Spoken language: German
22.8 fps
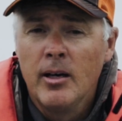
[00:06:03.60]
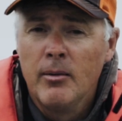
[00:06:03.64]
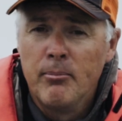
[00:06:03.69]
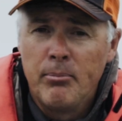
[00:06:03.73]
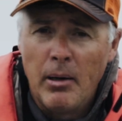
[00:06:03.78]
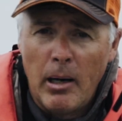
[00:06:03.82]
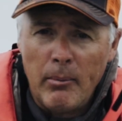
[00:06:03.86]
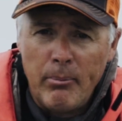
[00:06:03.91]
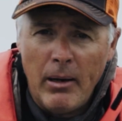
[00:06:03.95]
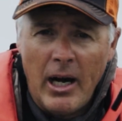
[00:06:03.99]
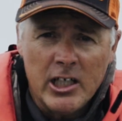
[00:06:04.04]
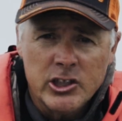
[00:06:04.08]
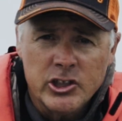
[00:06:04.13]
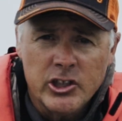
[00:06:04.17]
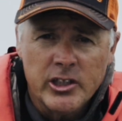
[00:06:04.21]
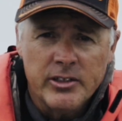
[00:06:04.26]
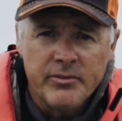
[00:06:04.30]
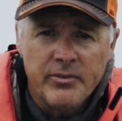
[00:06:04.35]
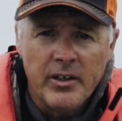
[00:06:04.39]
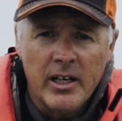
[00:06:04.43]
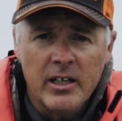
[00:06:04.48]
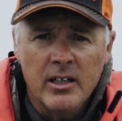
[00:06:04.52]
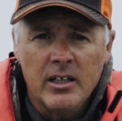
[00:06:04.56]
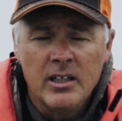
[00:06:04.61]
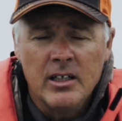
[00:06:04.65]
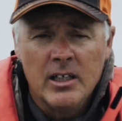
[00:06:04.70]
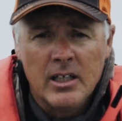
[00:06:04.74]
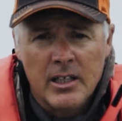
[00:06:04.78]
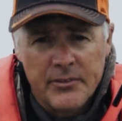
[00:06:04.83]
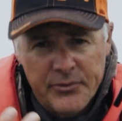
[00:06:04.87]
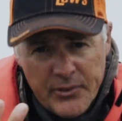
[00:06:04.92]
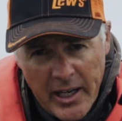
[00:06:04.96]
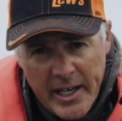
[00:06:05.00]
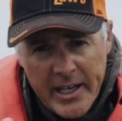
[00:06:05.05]
ein paar Barsche gefangen,
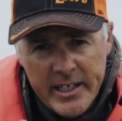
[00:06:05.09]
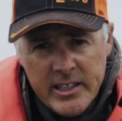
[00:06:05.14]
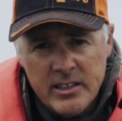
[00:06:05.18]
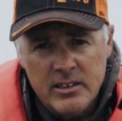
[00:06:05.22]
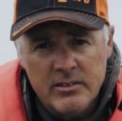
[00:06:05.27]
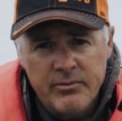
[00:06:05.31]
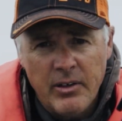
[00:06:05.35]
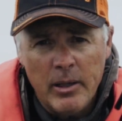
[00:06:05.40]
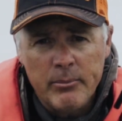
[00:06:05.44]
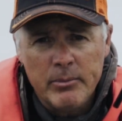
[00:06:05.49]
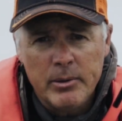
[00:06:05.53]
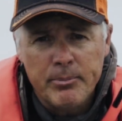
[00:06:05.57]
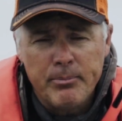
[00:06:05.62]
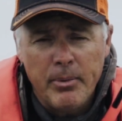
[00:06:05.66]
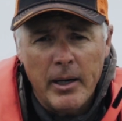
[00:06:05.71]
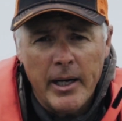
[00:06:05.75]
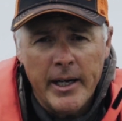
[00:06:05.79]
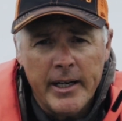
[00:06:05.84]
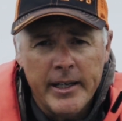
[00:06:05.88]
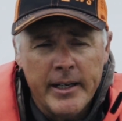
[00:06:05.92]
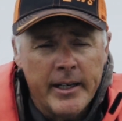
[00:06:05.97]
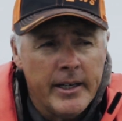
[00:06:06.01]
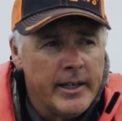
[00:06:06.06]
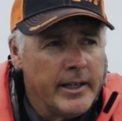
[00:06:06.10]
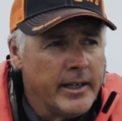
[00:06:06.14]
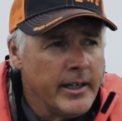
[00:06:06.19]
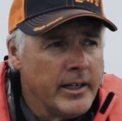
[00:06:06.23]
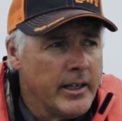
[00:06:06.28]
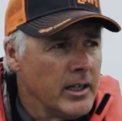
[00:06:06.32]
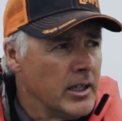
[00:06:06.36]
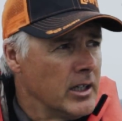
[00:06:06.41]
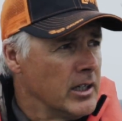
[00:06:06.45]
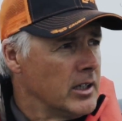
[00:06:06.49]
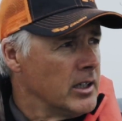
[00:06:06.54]
drei Hechte waren mit bei.
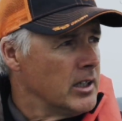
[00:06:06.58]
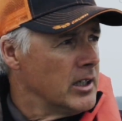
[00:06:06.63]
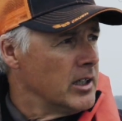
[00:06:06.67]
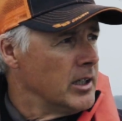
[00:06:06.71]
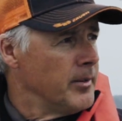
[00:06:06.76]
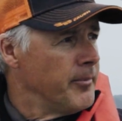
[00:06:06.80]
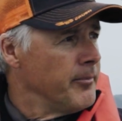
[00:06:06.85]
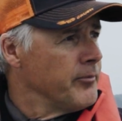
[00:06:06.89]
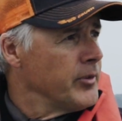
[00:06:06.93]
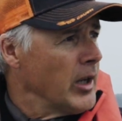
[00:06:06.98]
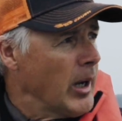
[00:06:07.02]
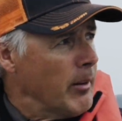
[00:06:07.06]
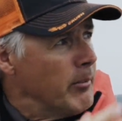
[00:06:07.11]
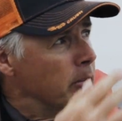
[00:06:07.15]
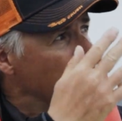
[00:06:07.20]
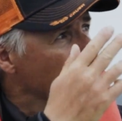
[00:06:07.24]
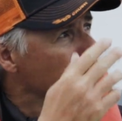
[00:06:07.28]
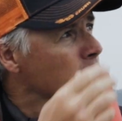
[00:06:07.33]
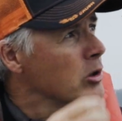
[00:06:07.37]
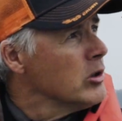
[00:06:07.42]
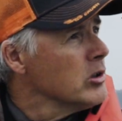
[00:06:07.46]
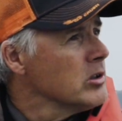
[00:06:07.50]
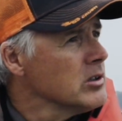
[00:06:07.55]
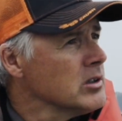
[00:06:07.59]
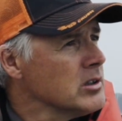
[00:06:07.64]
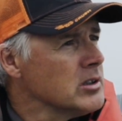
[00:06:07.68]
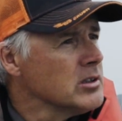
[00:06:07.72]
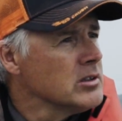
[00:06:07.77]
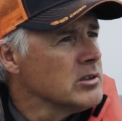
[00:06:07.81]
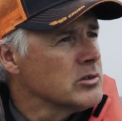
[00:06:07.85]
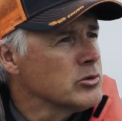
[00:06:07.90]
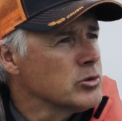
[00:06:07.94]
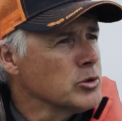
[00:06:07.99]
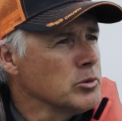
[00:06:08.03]
Ähm, wir haben immer noch
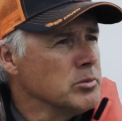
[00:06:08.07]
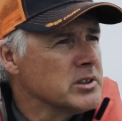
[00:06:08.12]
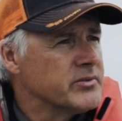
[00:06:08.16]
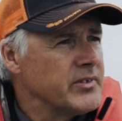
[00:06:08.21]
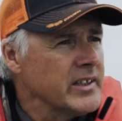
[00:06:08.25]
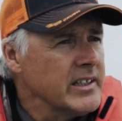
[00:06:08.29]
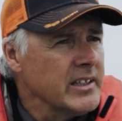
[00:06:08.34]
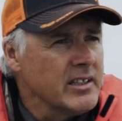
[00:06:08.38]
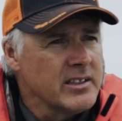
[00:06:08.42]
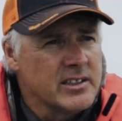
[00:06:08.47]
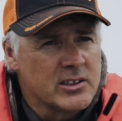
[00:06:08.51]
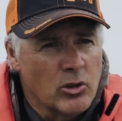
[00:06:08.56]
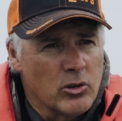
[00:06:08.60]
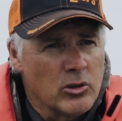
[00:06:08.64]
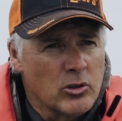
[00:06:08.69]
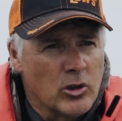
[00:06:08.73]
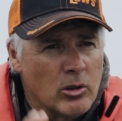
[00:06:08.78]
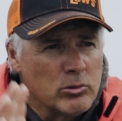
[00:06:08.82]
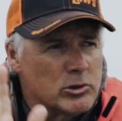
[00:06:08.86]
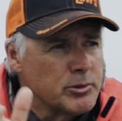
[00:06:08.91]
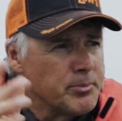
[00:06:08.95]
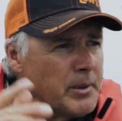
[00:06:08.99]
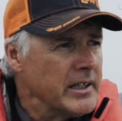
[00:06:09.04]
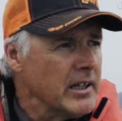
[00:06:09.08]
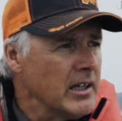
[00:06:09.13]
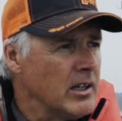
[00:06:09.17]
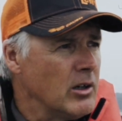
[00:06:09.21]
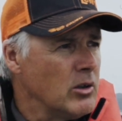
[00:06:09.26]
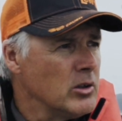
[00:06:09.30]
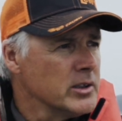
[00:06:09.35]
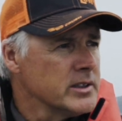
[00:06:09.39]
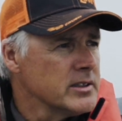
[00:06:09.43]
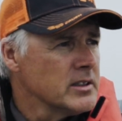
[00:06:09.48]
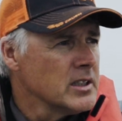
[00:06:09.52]
äh, trübes Wetter, die Sonne kommt später
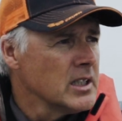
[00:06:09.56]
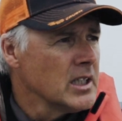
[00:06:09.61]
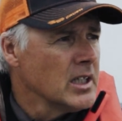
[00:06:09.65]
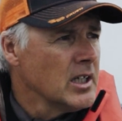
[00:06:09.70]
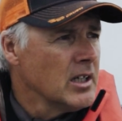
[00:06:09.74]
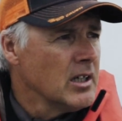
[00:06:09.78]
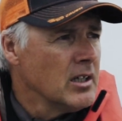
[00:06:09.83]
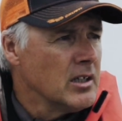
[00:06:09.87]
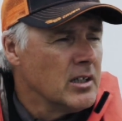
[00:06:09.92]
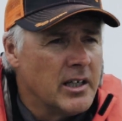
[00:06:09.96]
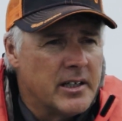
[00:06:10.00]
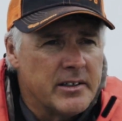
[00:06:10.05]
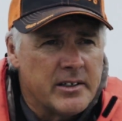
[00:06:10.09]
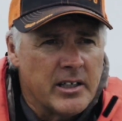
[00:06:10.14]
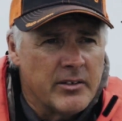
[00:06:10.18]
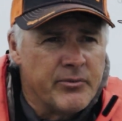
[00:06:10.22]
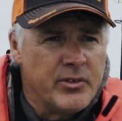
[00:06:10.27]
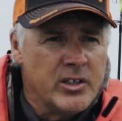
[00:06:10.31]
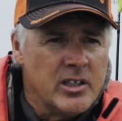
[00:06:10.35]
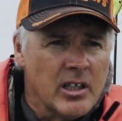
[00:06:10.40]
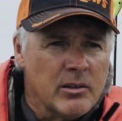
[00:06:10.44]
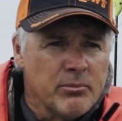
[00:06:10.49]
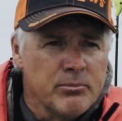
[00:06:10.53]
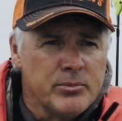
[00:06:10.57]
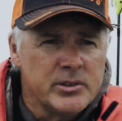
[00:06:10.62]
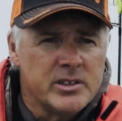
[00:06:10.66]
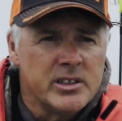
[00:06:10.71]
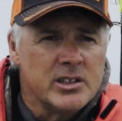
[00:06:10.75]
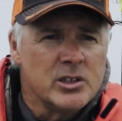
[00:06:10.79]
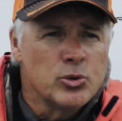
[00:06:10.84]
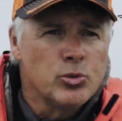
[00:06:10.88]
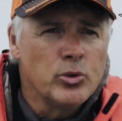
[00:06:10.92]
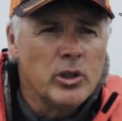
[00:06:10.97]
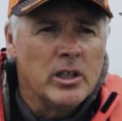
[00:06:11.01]
raus. Der Wind hat ein
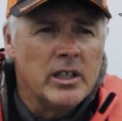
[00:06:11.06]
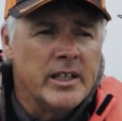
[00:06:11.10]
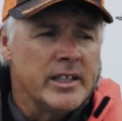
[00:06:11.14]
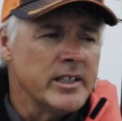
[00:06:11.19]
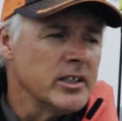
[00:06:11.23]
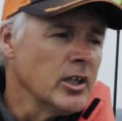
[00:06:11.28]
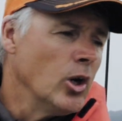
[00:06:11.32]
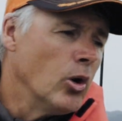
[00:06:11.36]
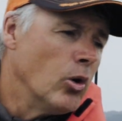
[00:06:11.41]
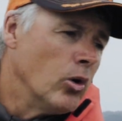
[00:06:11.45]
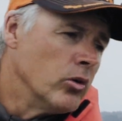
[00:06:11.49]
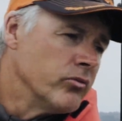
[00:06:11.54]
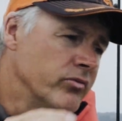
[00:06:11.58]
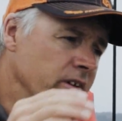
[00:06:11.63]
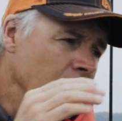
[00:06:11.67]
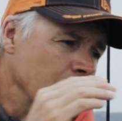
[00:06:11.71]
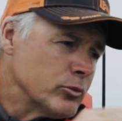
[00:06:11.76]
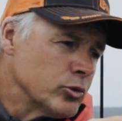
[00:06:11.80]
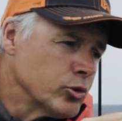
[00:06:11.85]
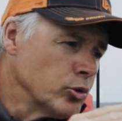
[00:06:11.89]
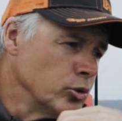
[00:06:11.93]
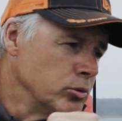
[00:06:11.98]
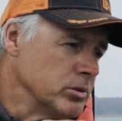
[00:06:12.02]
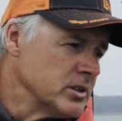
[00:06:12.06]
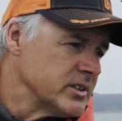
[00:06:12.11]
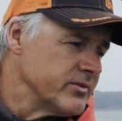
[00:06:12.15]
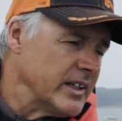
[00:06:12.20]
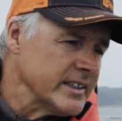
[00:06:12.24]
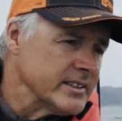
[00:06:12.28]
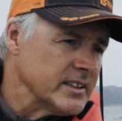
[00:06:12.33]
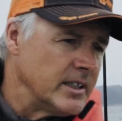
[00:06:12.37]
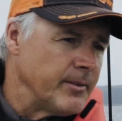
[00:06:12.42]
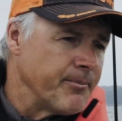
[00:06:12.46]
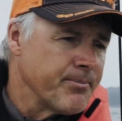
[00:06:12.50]
bisschen zugelegt und wir haben trübes
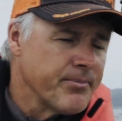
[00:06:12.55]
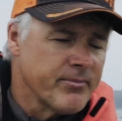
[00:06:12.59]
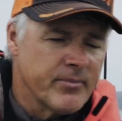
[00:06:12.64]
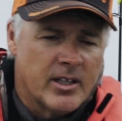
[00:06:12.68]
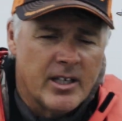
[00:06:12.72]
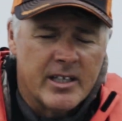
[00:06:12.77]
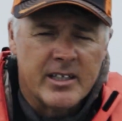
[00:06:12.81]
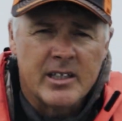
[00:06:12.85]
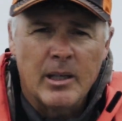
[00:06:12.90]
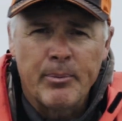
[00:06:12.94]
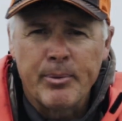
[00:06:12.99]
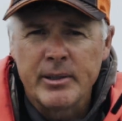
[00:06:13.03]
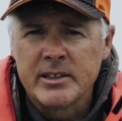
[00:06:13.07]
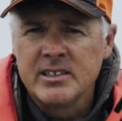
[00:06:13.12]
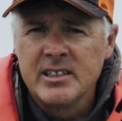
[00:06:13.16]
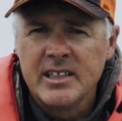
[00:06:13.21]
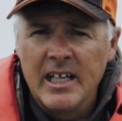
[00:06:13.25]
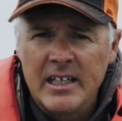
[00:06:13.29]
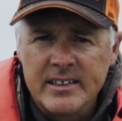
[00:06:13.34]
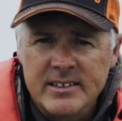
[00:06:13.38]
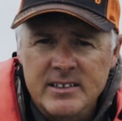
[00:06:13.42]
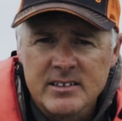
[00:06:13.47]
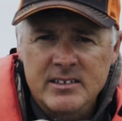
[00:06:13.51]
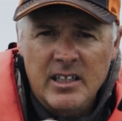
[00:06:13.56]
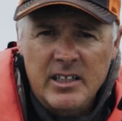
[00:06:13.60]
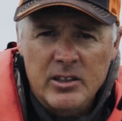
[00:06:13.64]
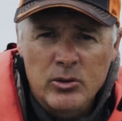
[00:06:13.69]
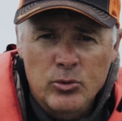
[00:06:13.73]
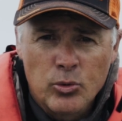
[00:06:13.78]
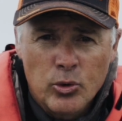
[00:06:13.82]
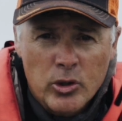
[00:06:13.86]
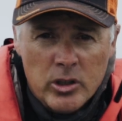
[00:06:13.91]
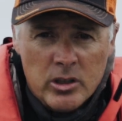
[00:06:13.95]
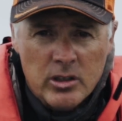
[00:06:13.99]
Wasser. Ich habe jetzt die ganze
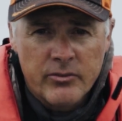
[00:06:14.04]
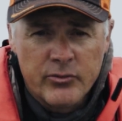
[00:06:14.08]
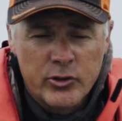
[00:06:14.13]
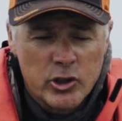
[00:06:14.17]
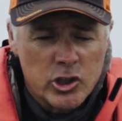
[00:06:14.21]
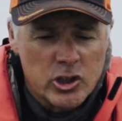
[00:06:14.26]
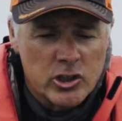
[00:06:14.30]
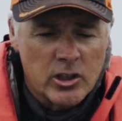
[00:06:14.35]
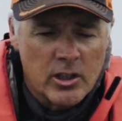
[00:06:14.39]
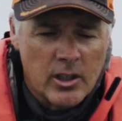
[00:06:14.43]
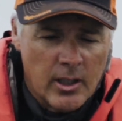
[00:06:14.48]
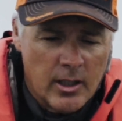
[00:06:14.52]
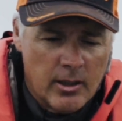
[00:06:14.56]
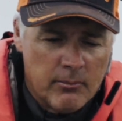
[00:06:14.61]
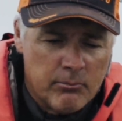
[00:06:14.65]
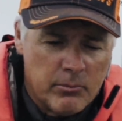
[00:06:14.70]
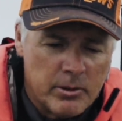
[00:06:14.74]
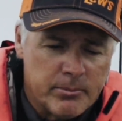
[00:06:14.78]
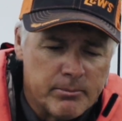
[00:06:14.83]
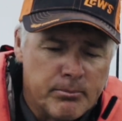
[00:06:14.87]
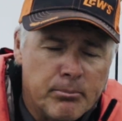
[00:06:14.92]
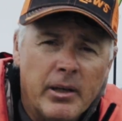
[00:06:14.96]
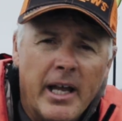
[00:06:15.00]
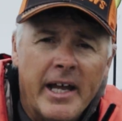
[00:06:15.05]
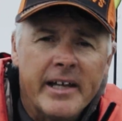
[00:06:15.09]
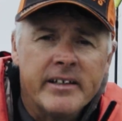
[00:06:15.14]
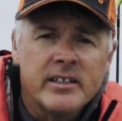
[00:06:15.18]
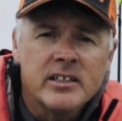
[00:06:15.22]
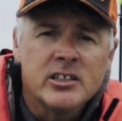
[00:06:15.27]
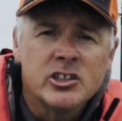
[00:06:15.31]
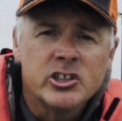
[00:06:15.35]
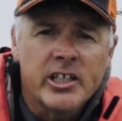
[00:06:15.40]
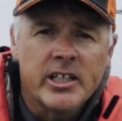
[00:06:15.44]
Zeit durchgefischt mit einem Bladed